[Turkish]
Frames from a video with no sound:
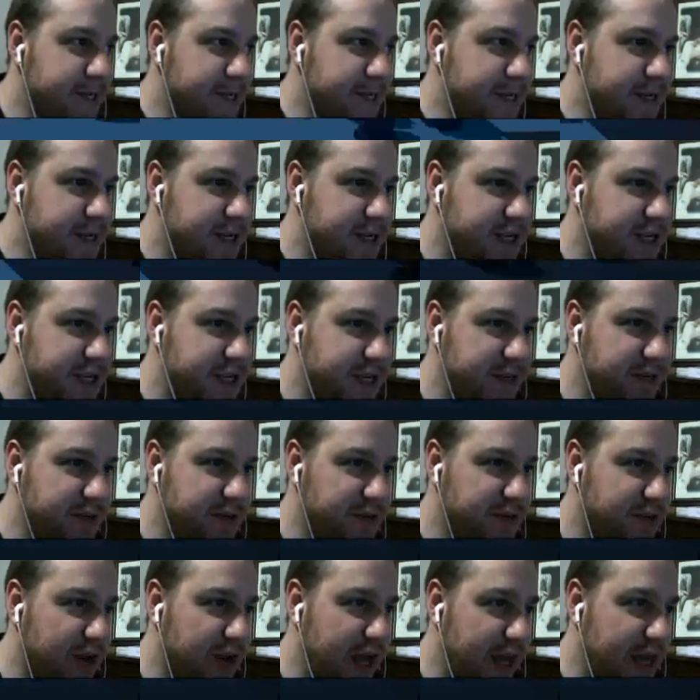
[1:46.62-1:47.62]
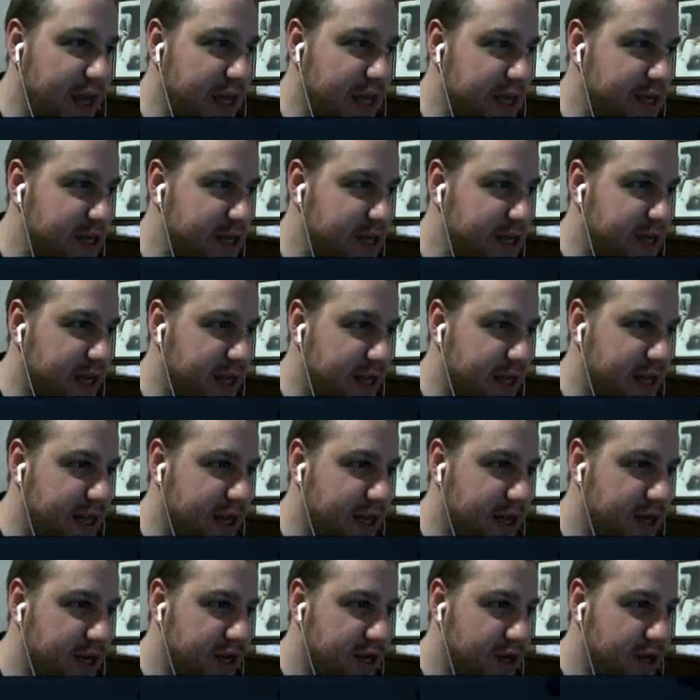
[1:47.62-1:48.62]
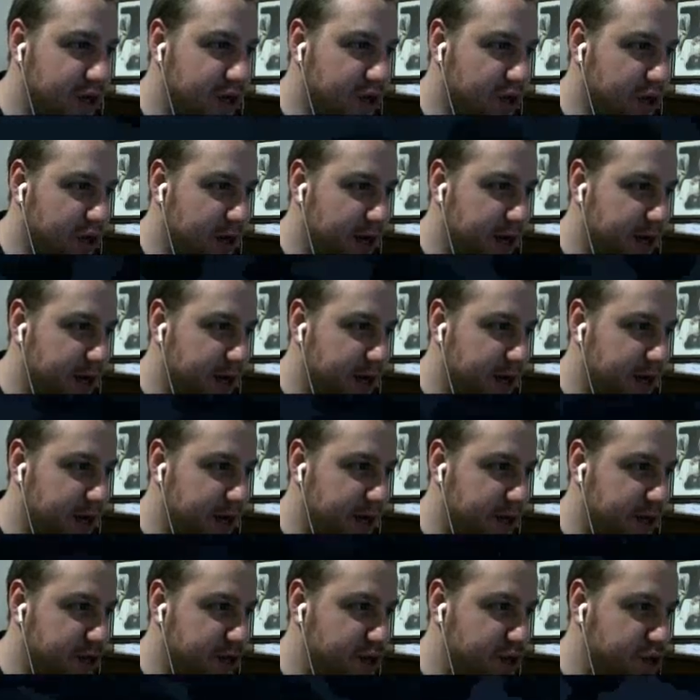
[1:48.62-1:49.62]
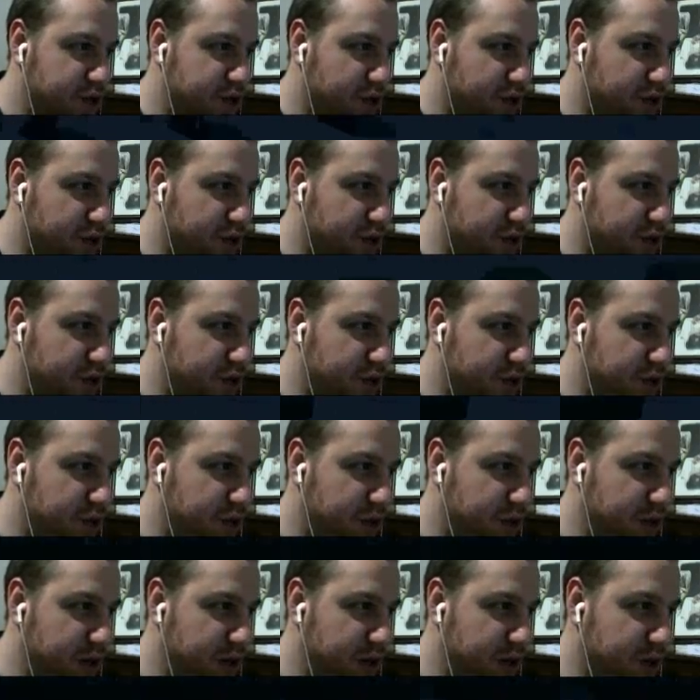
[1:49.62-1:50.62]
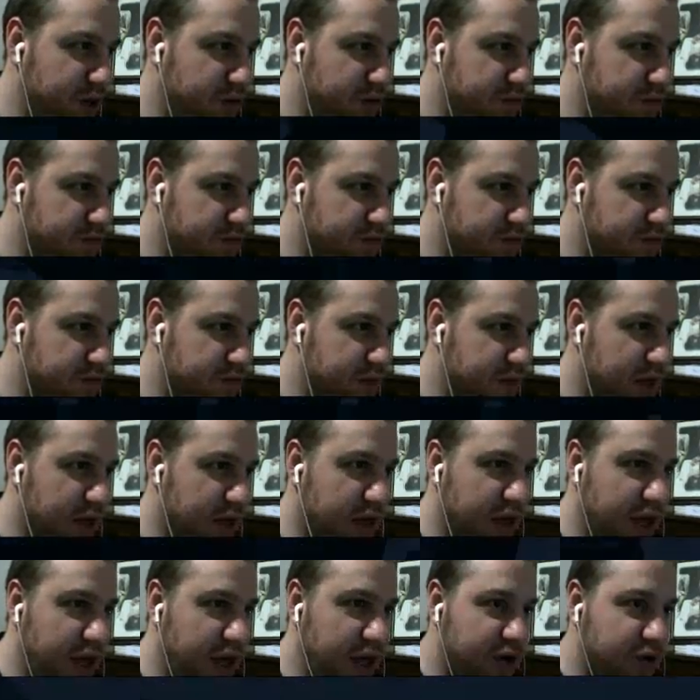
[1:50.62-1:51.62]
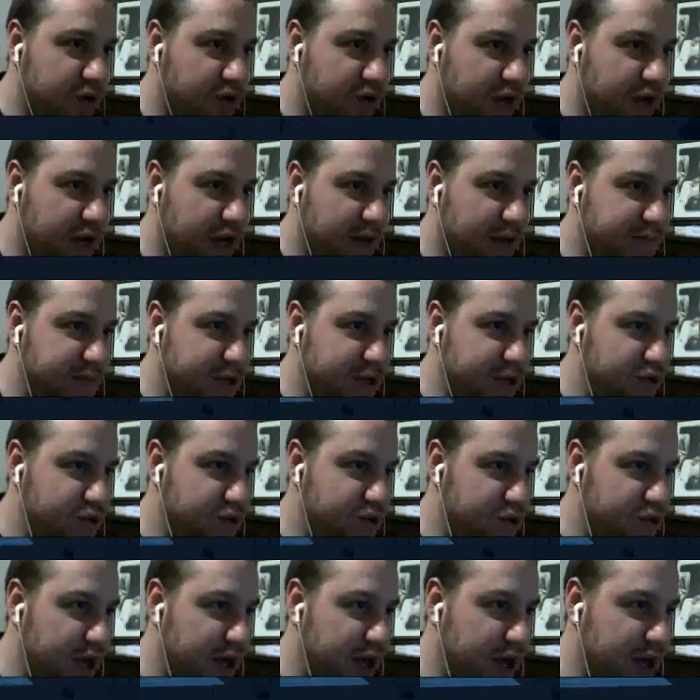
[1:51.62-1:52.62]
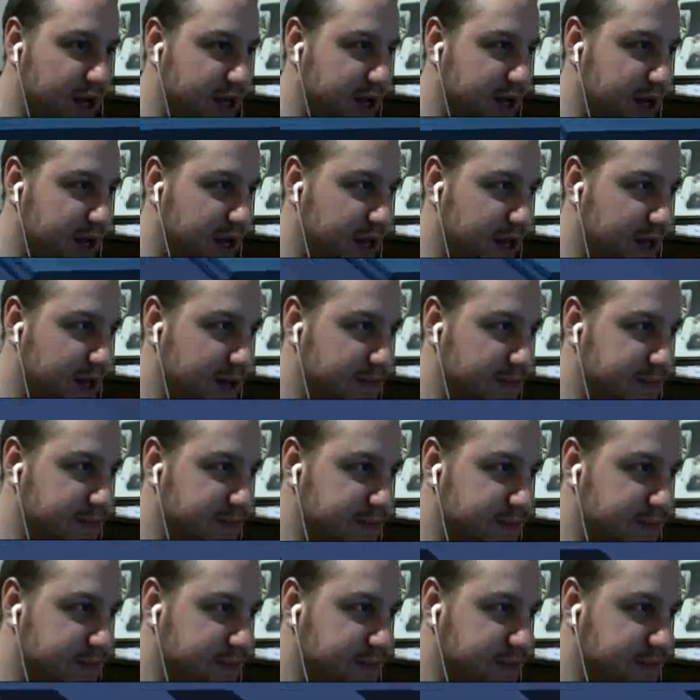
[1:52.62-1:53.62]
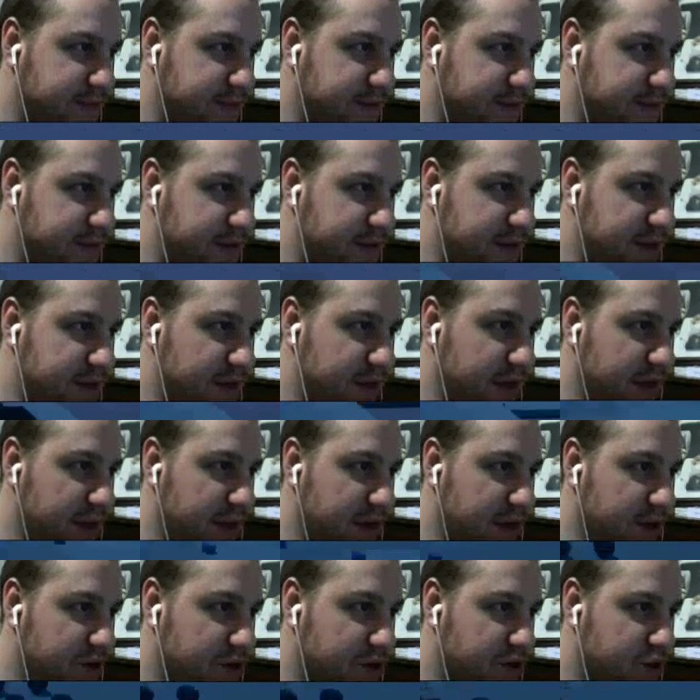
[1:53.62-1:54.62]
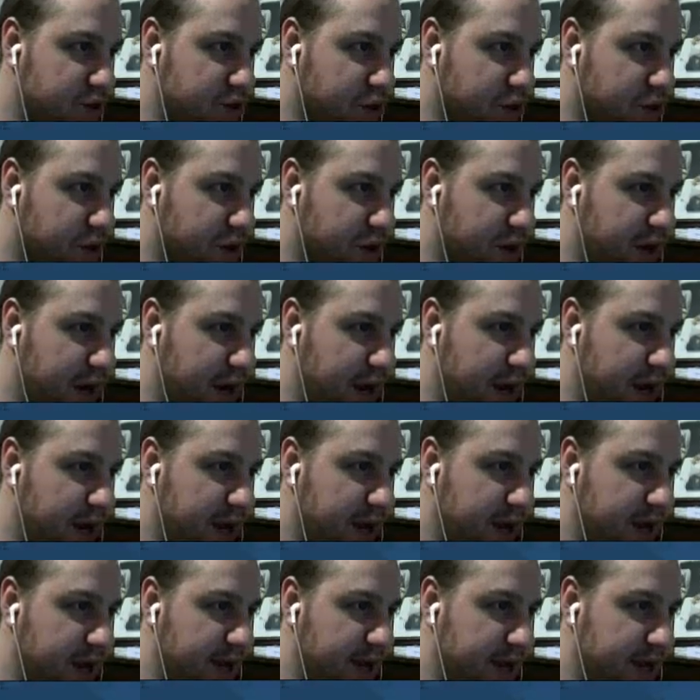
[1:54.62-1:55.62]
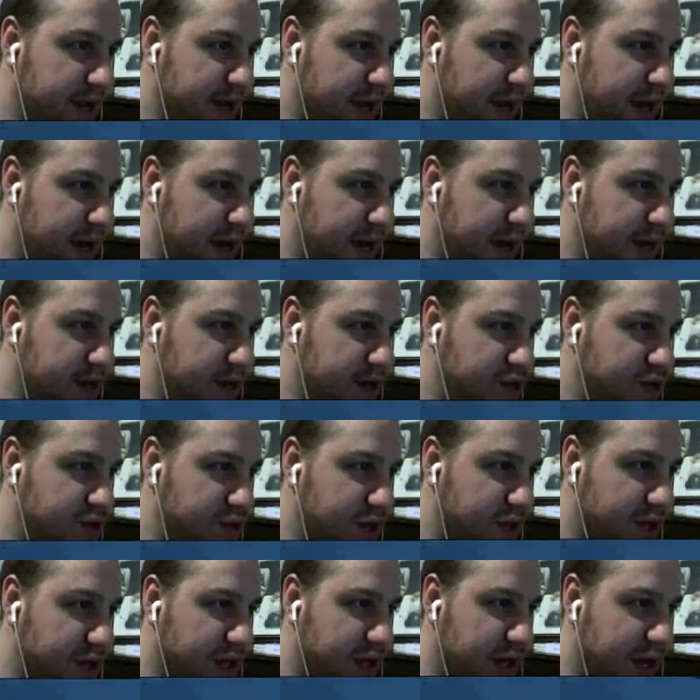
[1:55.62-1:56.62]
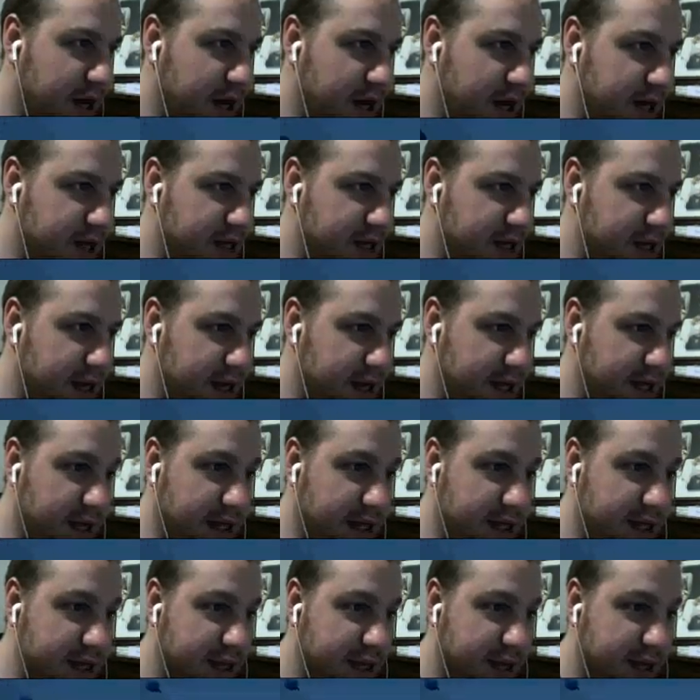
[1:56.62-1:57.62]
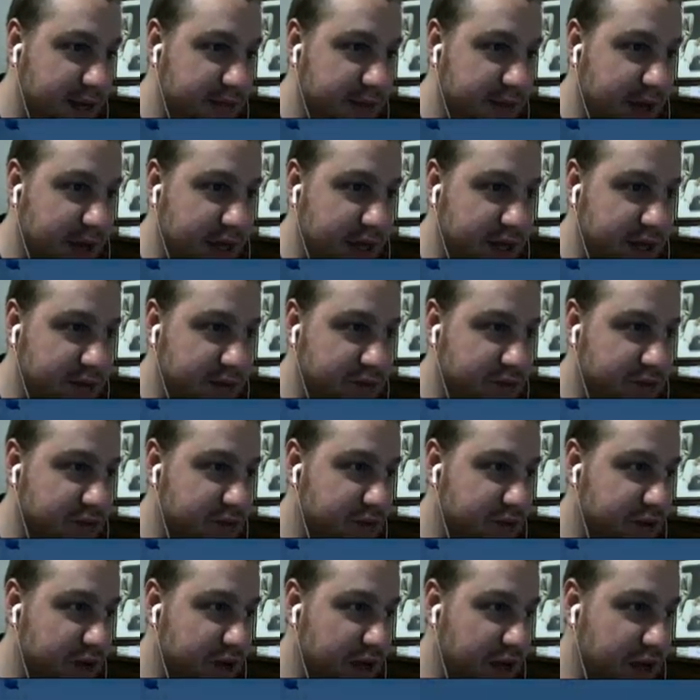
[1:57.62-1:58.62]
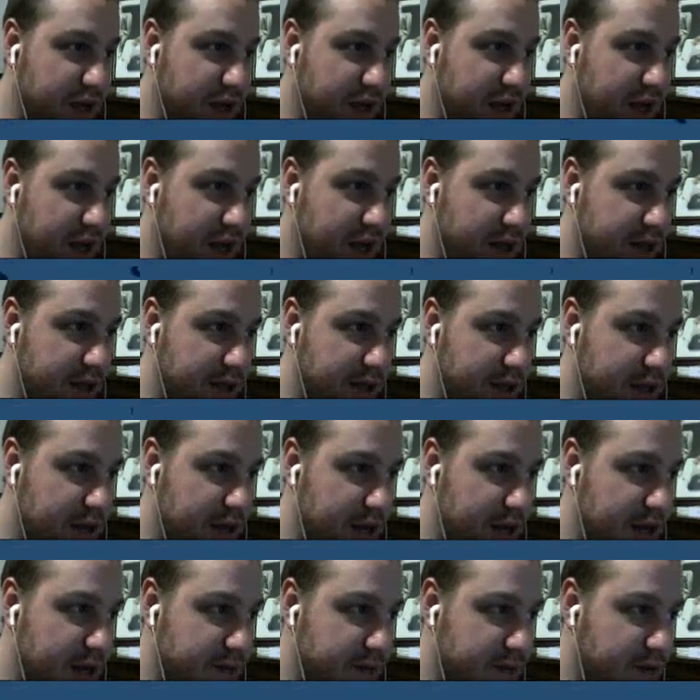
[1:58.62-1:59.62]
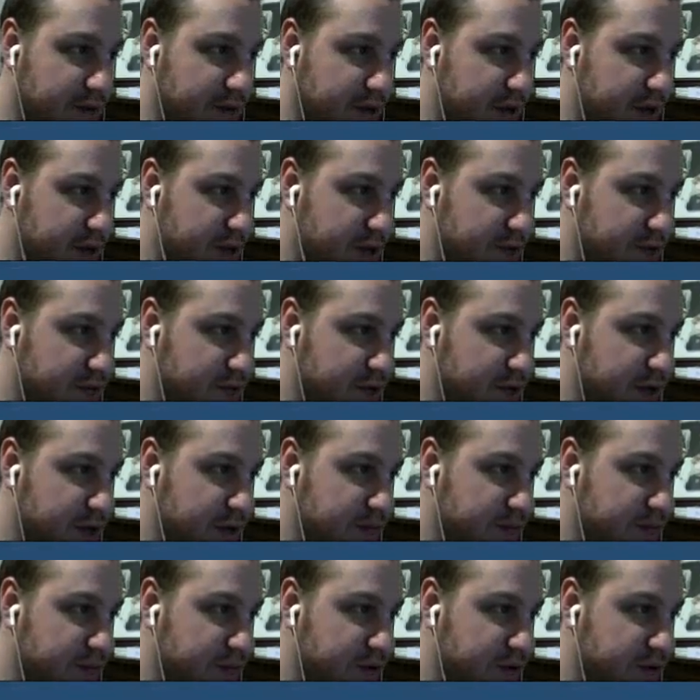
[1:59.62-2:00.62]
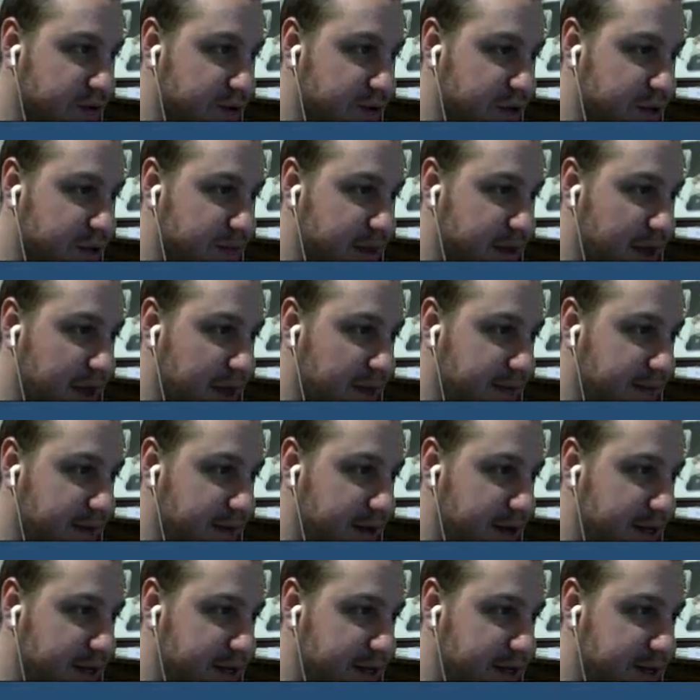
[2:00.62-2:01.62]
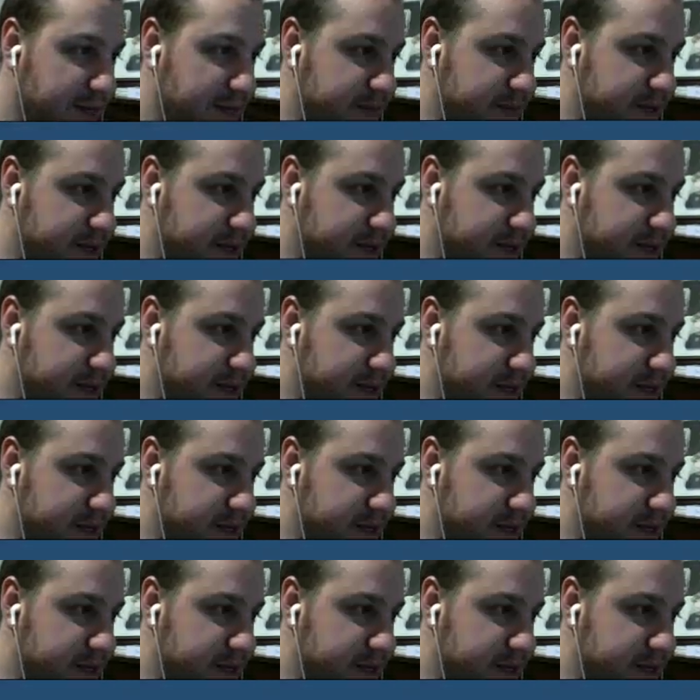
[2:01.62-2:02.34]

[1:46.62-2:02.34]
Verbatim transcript: Şimdi burayı kesecekler. Ee, şöyle. İlk olarak biz şuraya kadar alalım. Şöyle. Yani şuradaki ağaçlar da gidecek mecburiyetten ama o kadar uzanmıyor tabii heavy ristimiz.